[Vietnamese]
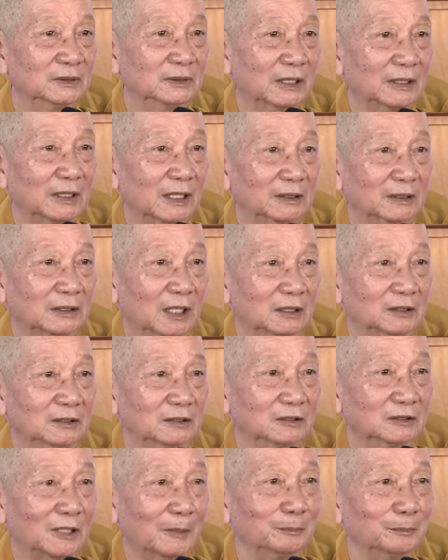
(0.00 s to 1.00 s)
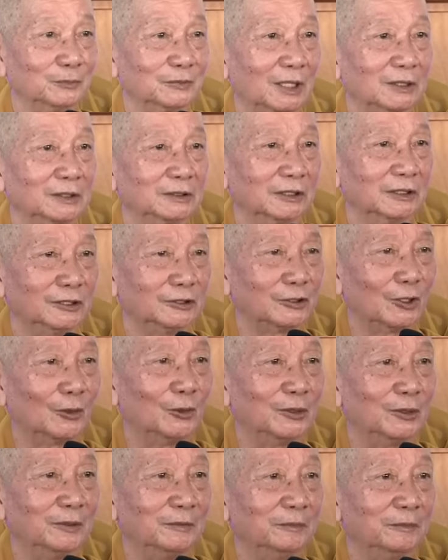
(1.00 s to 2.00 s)
Ta đã thân tâm thanh tịnh
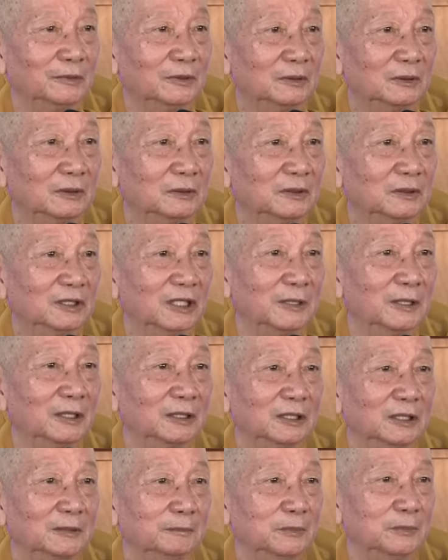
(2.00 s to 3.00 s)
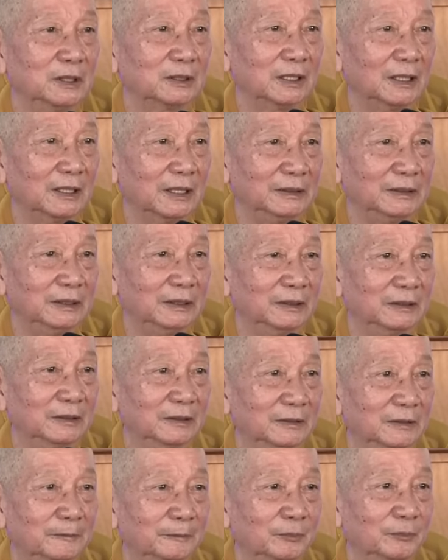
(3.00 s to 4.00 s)
rồi, tiến thêm bước đó là gì?
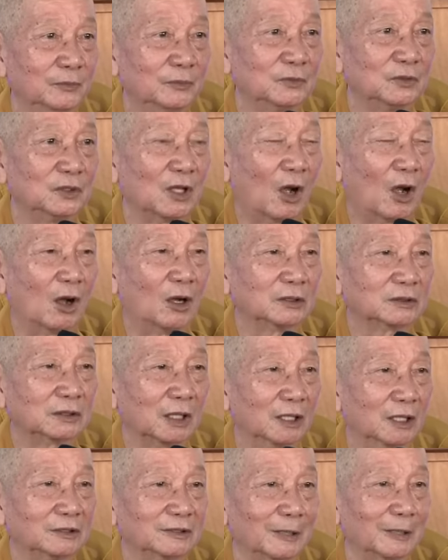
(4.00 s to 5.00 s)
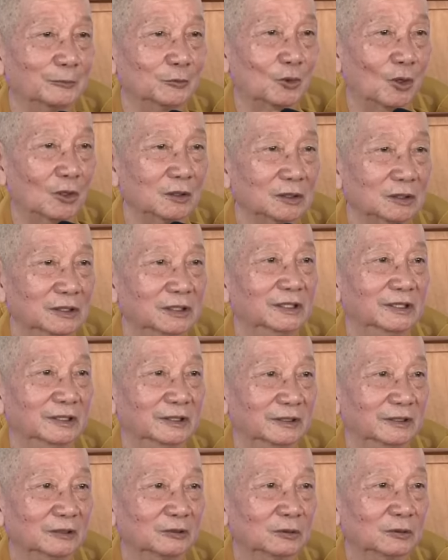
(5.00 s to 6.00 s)
Họ trở thành con người
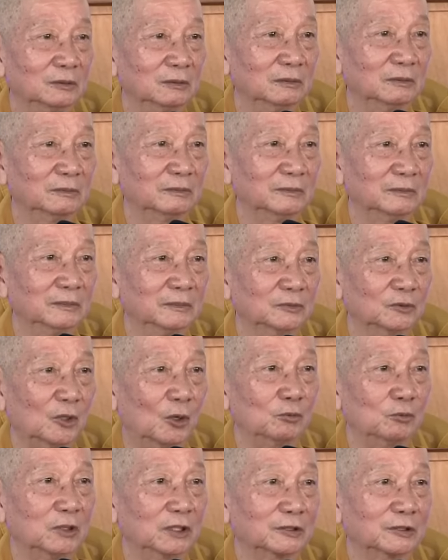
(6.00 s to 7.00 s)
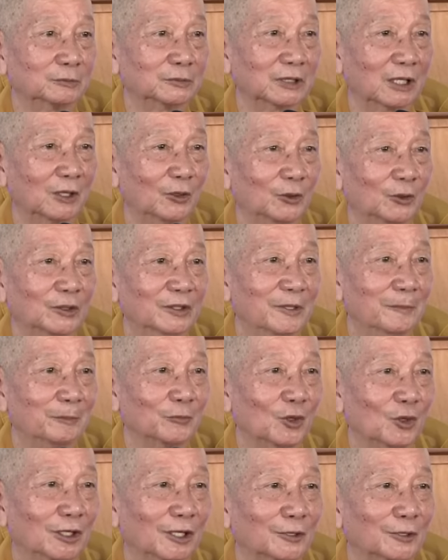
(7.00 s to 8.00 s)
tốt ở trong xã hội,
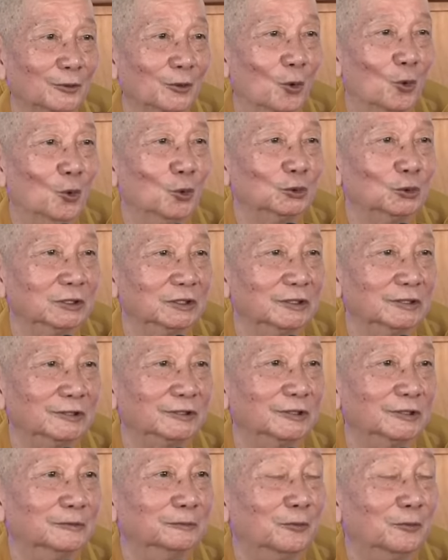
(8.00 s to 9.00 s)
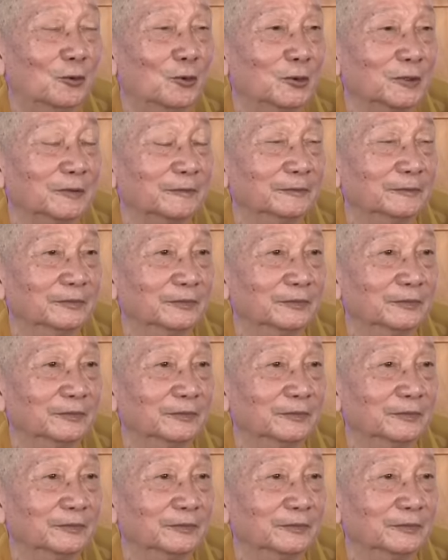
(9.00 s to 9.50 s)
gọi là đủ tướng trượng phu.